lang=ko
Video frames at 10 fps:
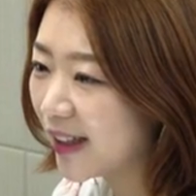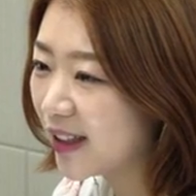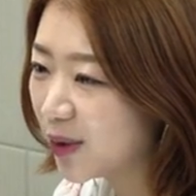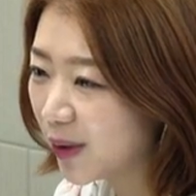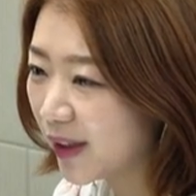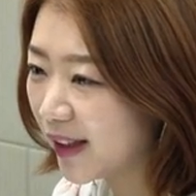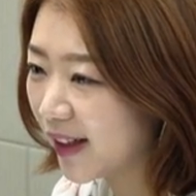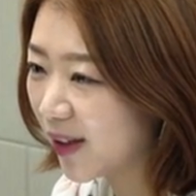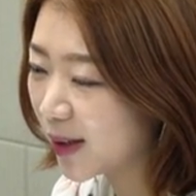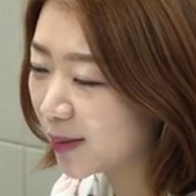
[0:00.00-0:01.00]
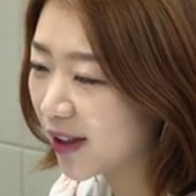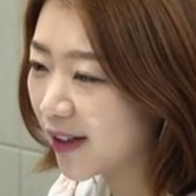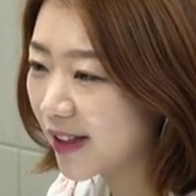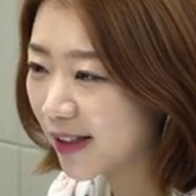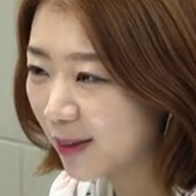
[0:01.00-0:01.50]
4일 수요일
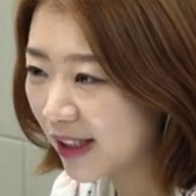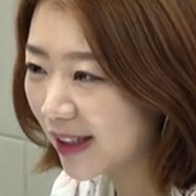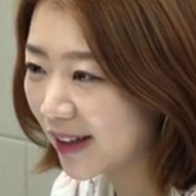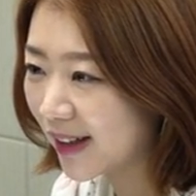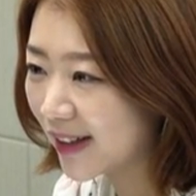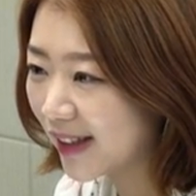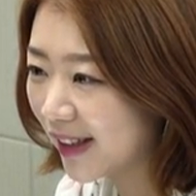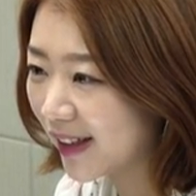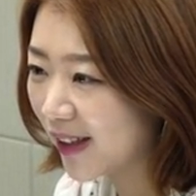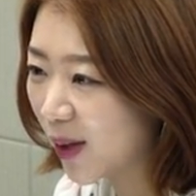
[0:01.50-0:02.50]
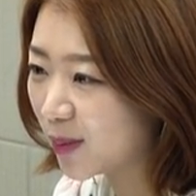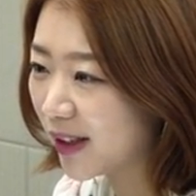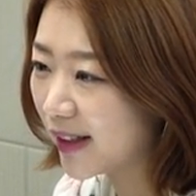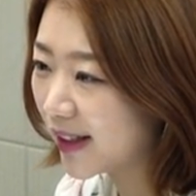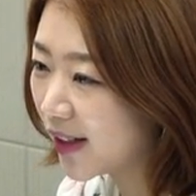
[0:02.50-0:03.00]
어제부터 지금 이 시각까지
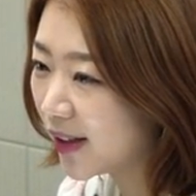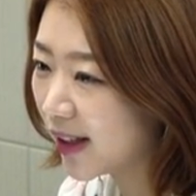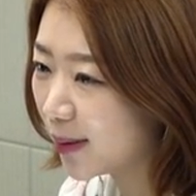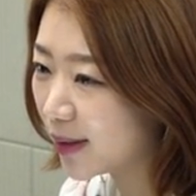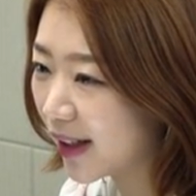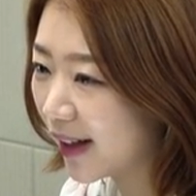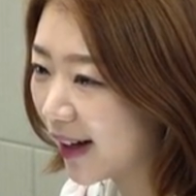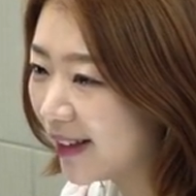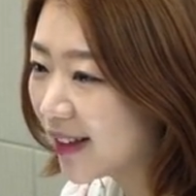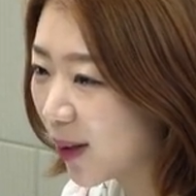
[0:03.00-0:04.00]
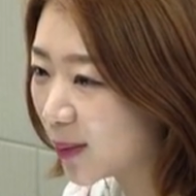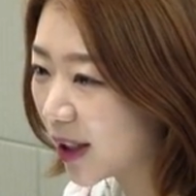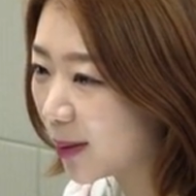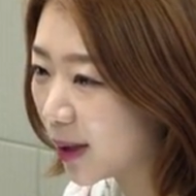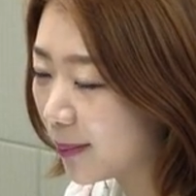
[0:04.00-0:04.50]
여러분이 지연이에게 부탁한
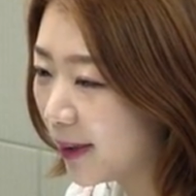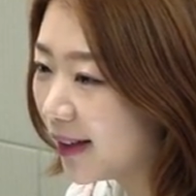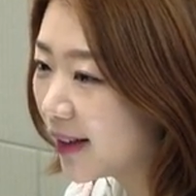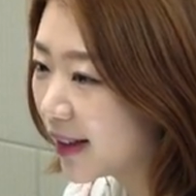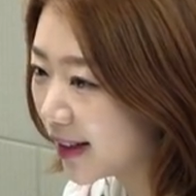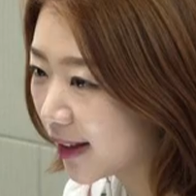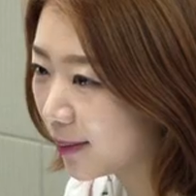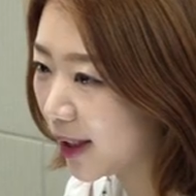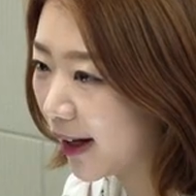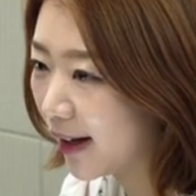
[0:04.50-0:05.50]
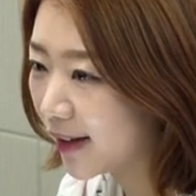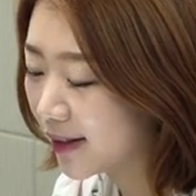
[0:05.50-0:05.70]
검색어 브리핑 시작합니다.